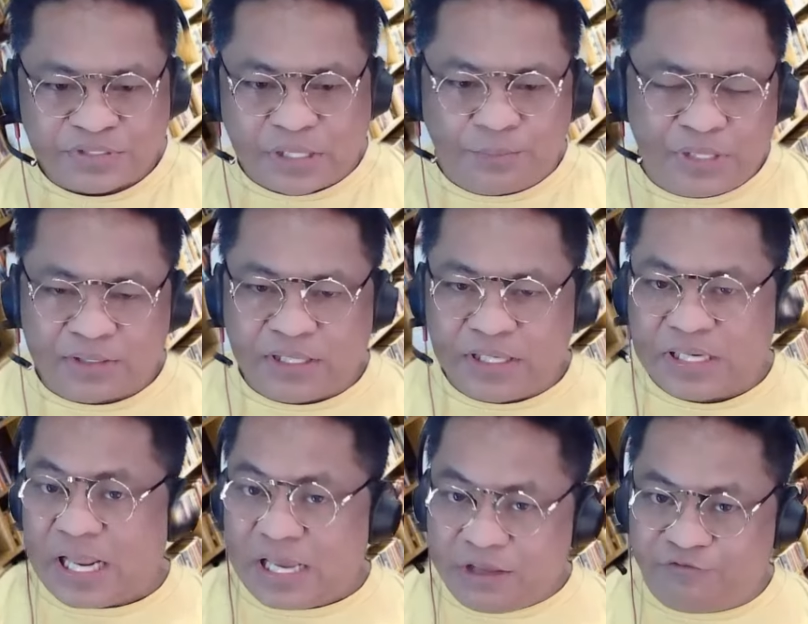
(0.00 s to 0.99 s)
masabi nating
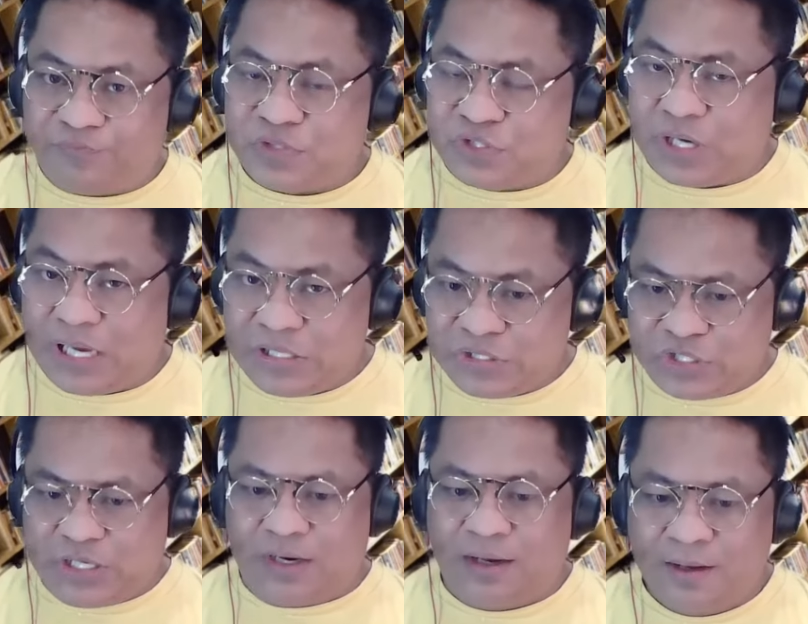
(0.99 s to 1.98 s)

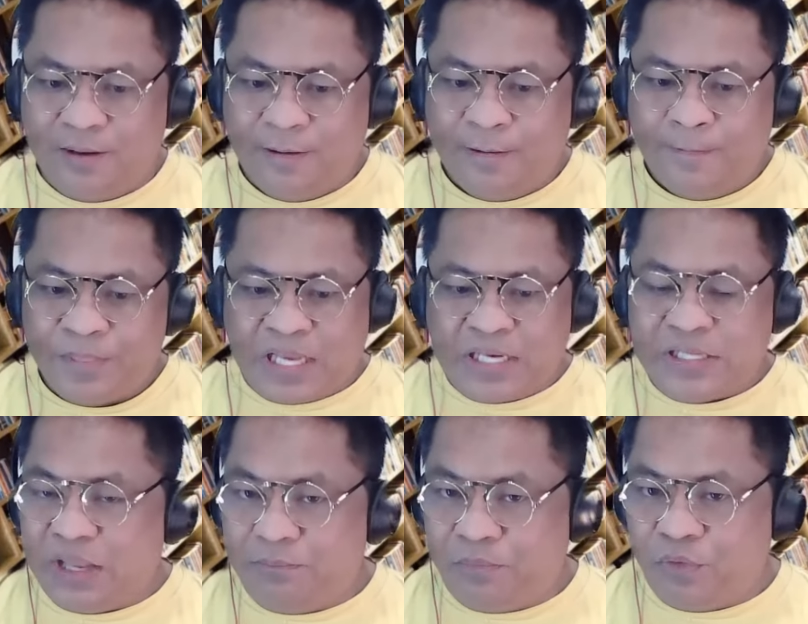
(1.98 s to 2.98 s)
life-changing.
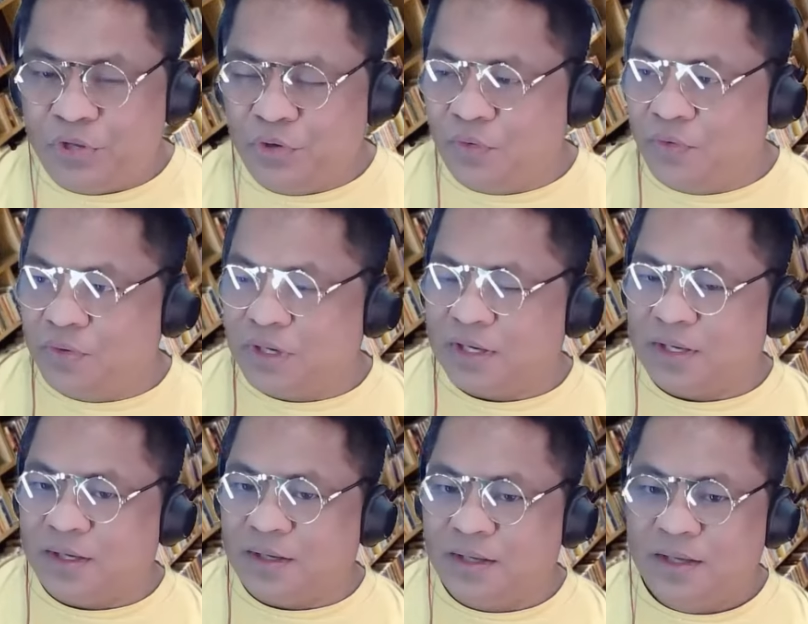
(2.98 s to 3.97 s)
Hindi po yung
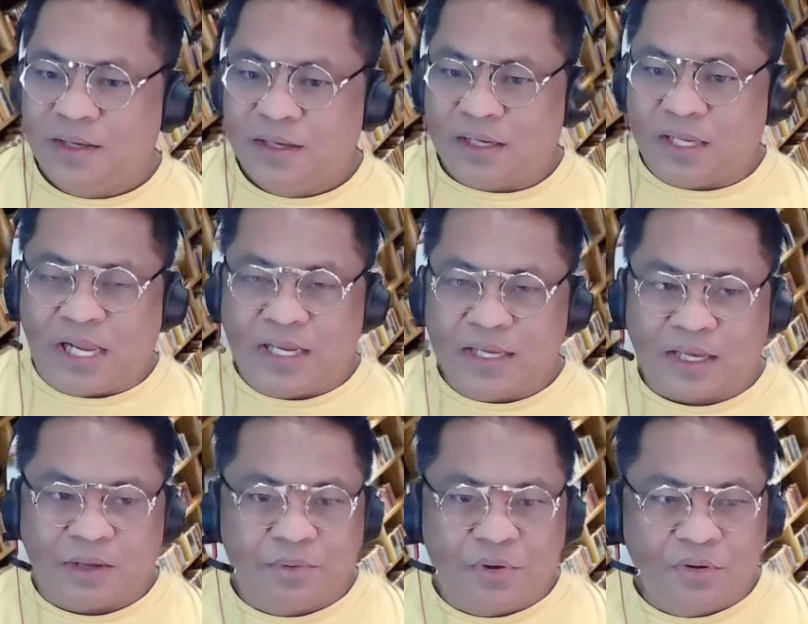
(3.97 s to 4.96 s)
uh, kagaya
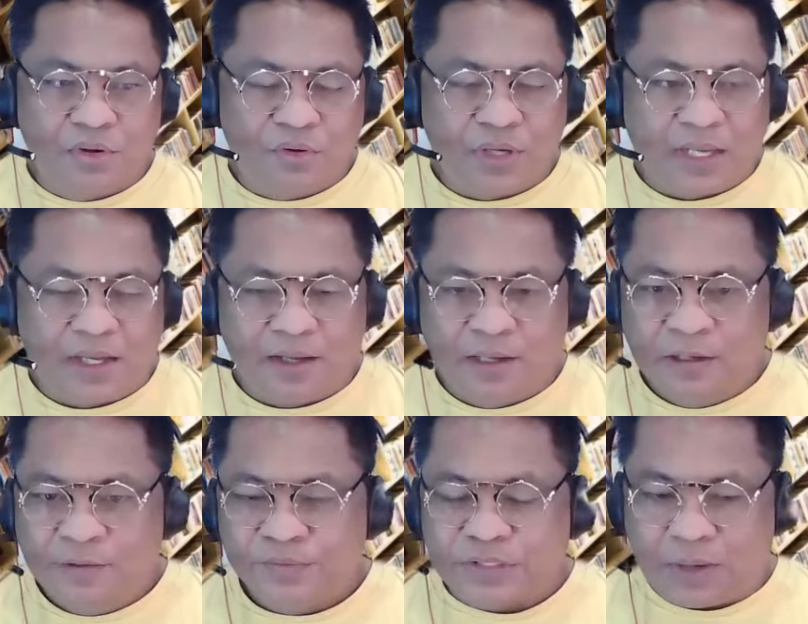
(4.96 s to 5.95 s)
kay Bongo na
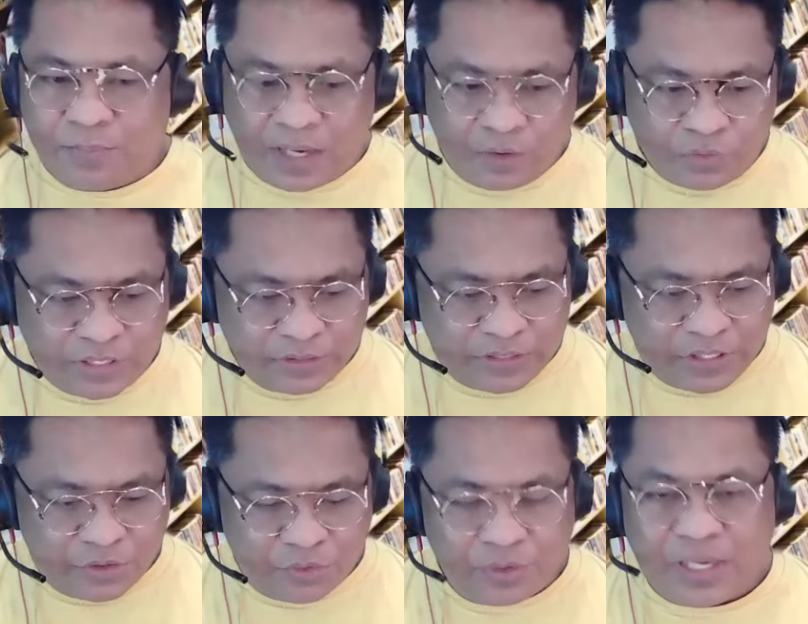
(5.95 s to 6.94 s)
trabaho ng
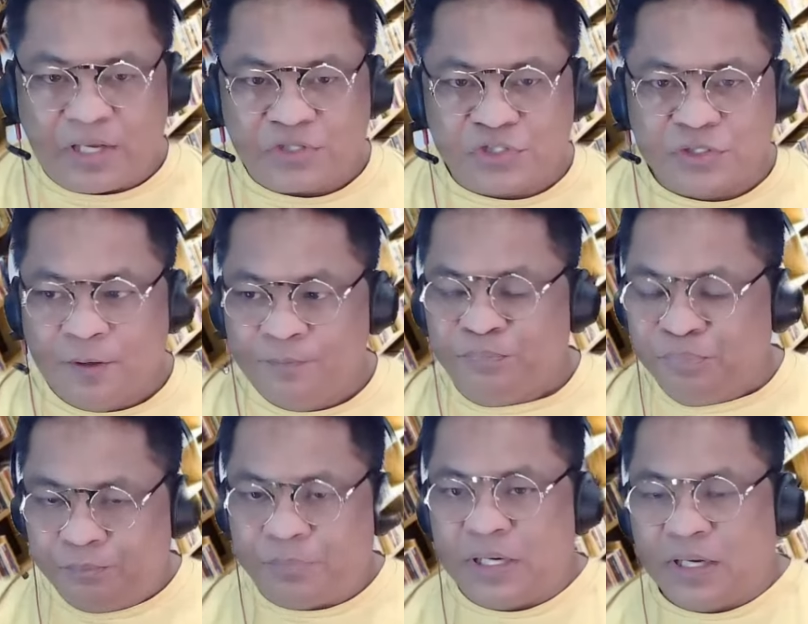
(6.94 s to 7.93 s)
DOH,
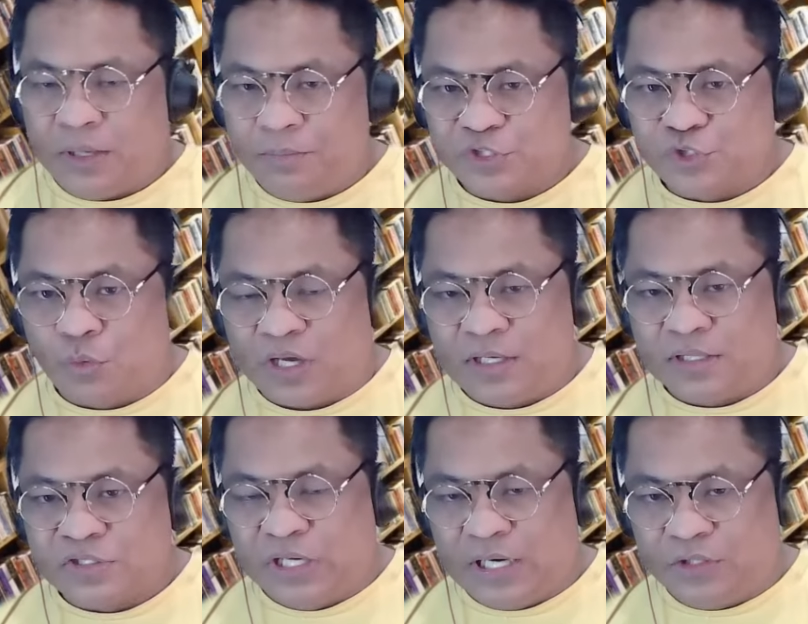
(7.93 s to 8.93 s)
pinanghimasukan
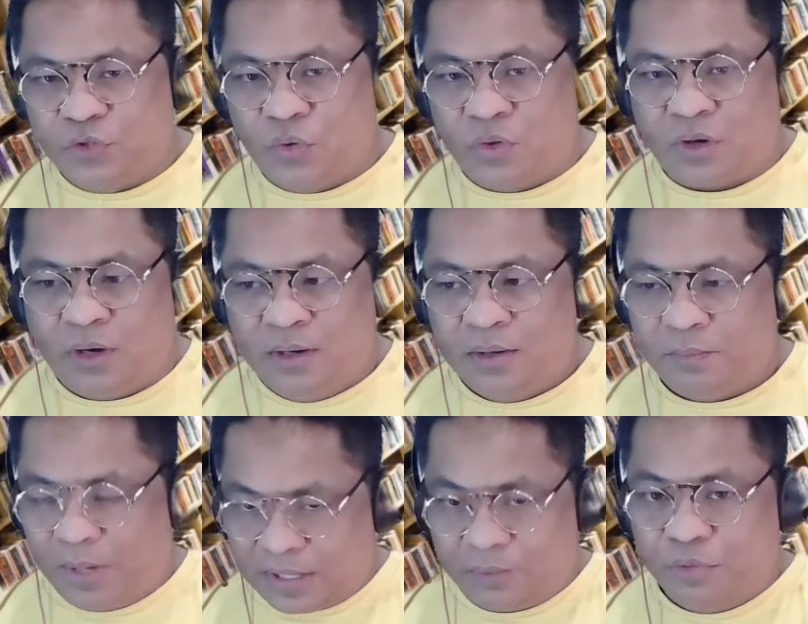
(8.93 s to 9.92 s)
ng senador
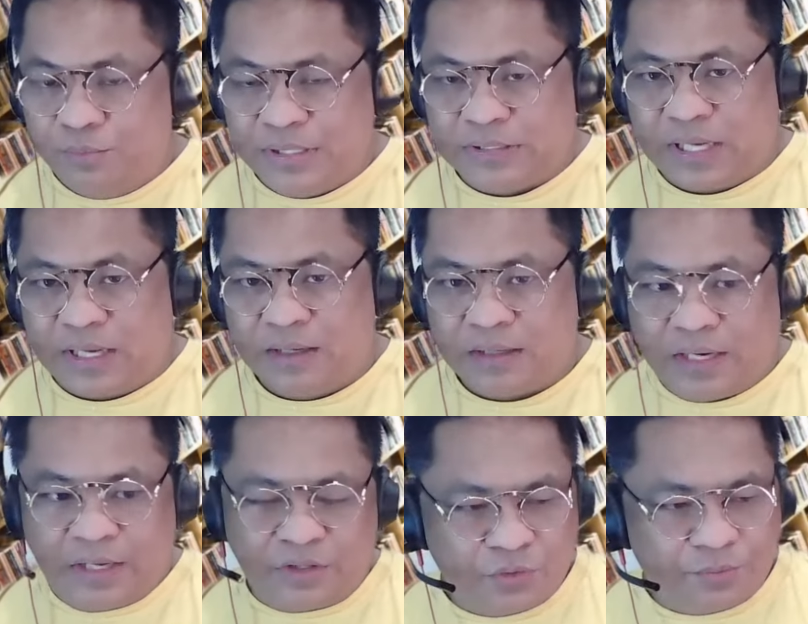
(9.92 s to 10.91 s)
para bumida.
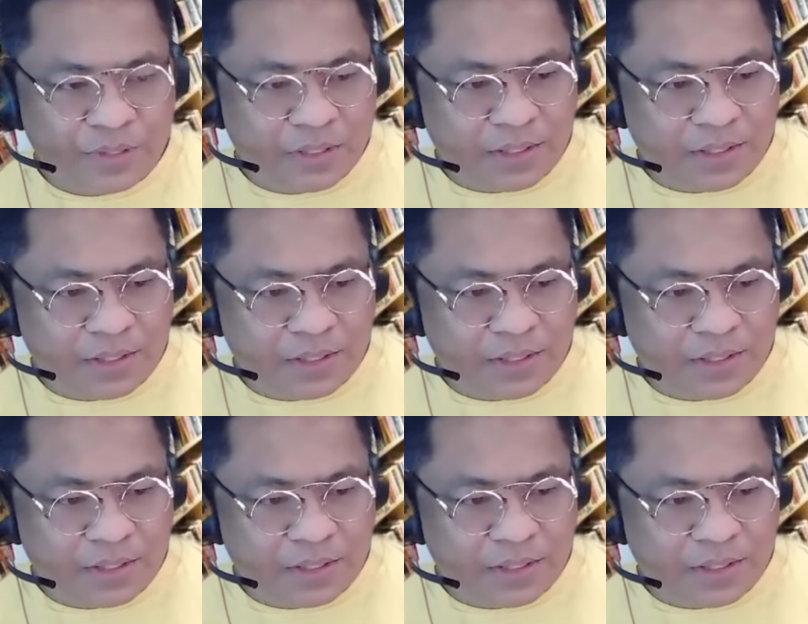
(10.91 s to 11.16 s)
Like yung